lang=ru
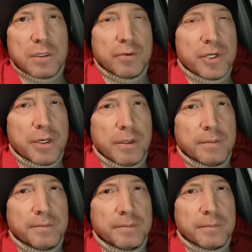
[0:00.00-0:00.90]
случай.
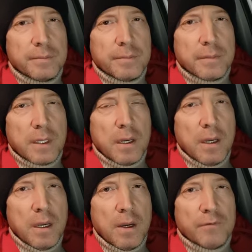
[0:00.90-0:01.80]

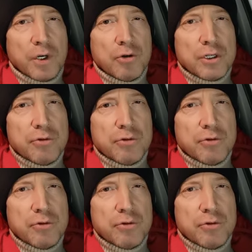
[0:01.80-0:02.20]
Второй